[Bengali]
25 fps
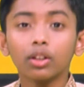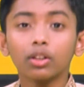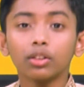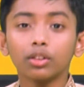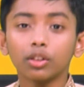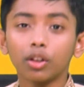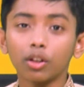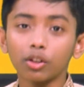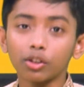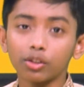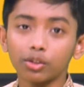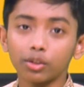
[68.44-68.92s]

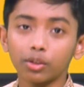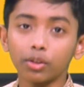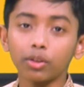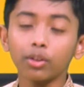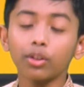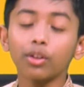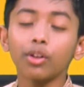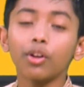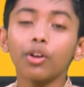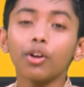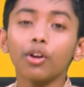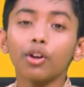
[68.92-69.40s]
দর্শক
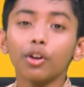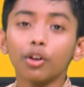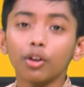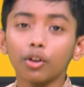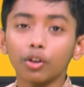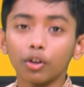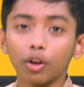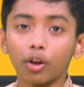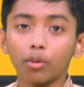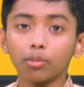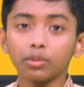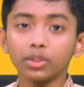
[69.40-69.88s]

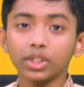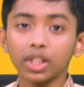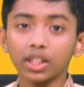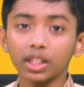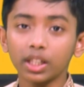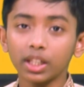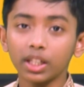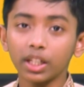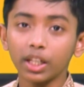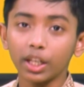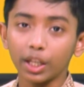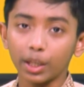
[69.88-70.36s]
রমজানের
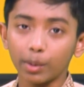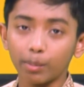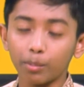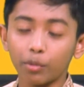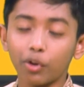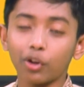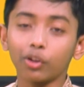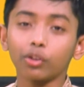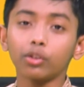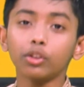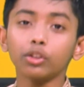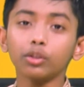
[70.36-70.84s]
এই
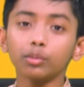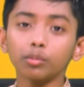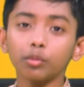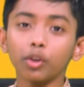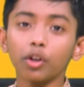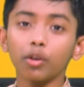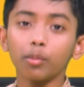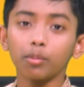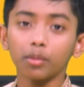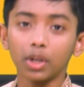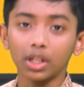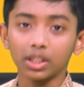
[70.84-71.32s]
বরকতময়
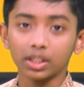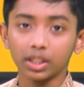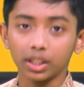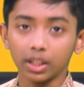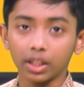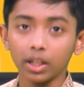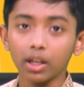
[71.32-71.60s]
মাসে